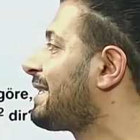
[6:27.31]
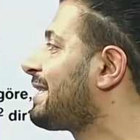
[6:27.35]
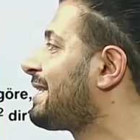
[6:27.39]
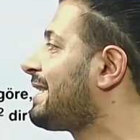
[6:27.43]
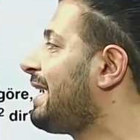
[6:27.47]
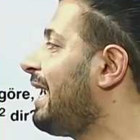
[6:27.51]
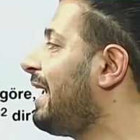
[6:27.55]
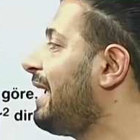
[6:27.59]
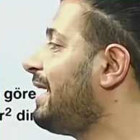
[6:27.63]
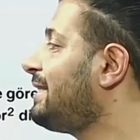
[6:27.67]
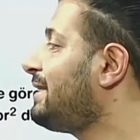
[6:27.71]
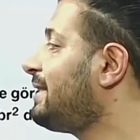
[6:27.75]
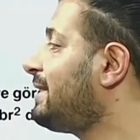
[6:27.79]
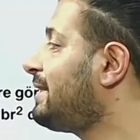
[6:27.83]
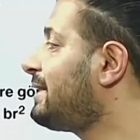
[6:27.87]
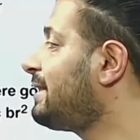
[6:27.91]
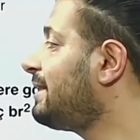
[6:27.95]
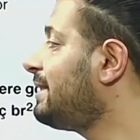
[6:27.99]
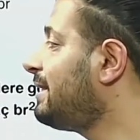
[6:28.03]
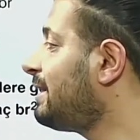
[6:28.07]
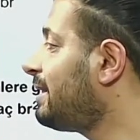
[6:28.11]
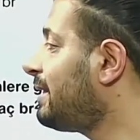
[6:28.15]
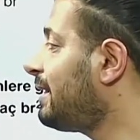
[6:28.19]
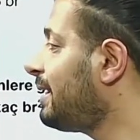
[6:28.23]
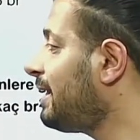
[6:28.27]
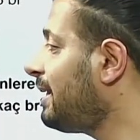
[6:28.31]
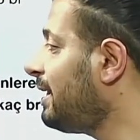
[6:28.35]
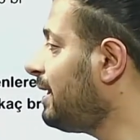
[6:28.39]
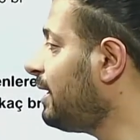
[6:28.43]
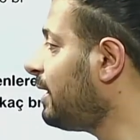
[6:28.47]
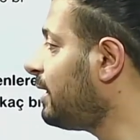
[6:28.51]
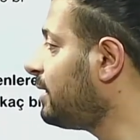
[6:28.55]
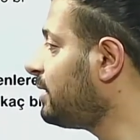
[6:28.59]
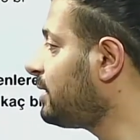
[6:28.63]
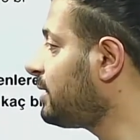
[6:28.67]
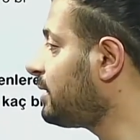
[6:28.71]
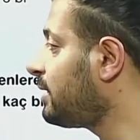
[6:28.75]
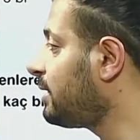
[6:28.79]
karşısındaki
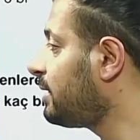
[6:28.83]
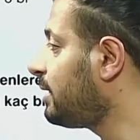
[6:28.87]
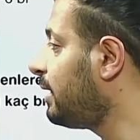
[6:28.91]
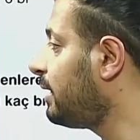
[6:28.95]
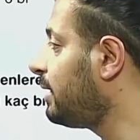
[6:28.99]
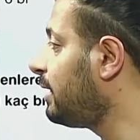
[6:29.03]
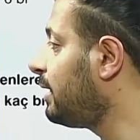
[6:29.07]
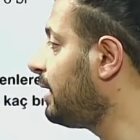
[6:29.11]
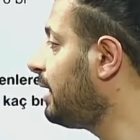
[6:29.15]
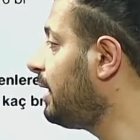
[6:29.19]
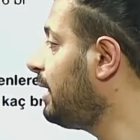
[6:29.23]
açıdan